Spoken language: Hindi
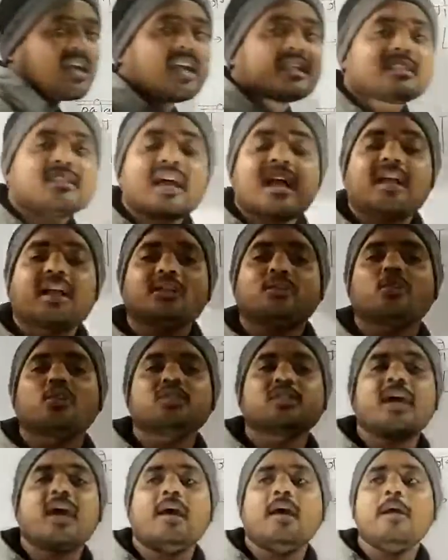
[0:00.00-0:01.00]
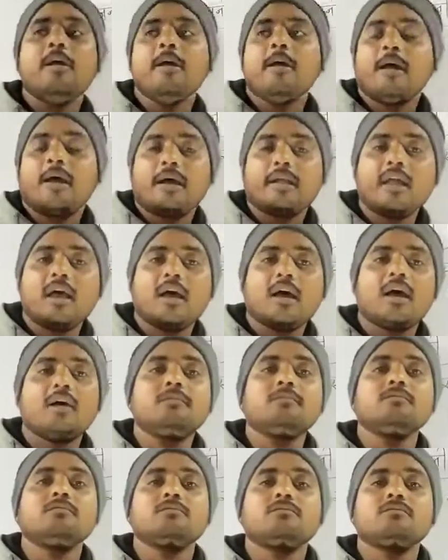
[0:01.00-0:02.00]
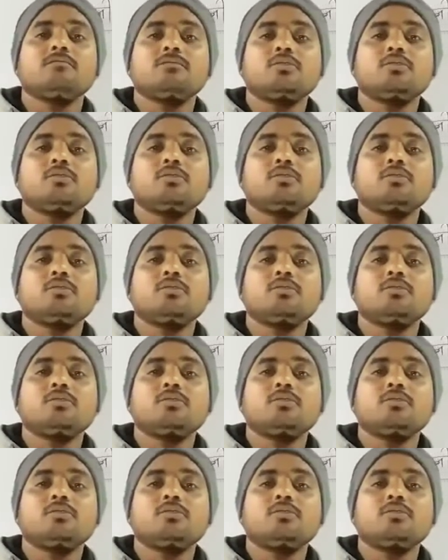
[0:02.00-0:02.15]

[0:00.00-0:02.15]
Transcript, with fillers: सारा ताकत होता है है ना हम